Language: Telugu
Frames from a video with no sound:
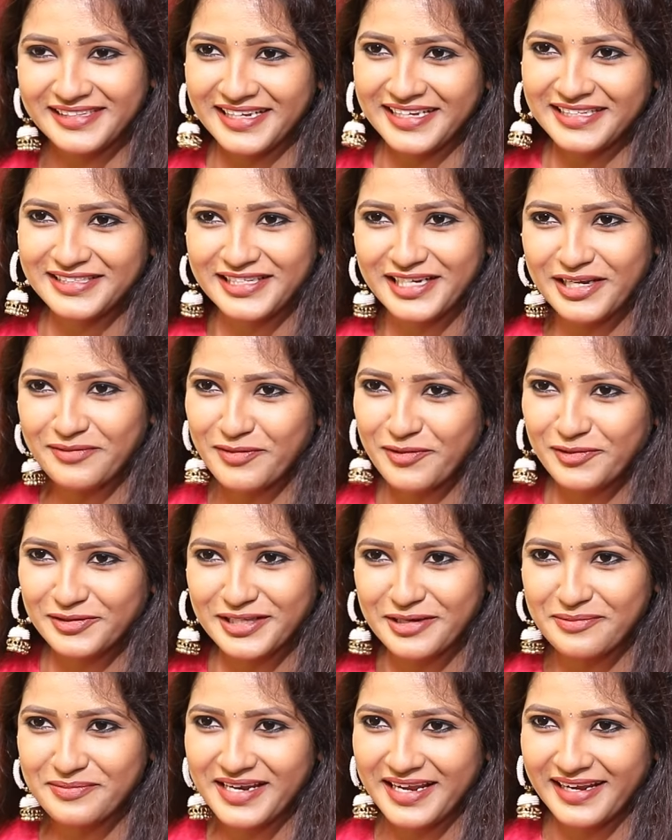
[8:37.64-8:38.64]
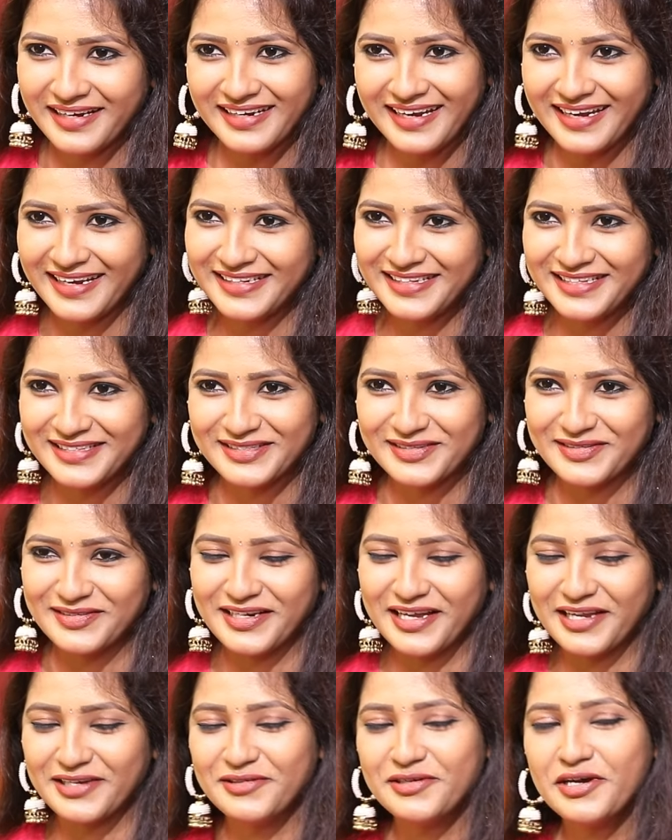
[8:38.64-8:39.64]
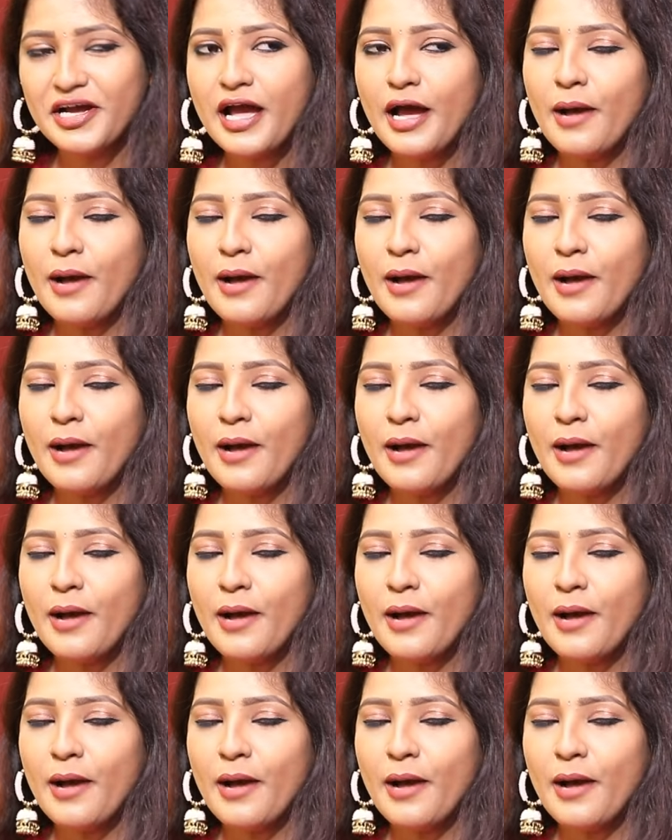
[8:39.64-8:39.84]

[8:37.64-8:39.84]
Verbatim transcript: టీచర్ ఏమవుతాంలే అని లైట్ తీసుకున్నాను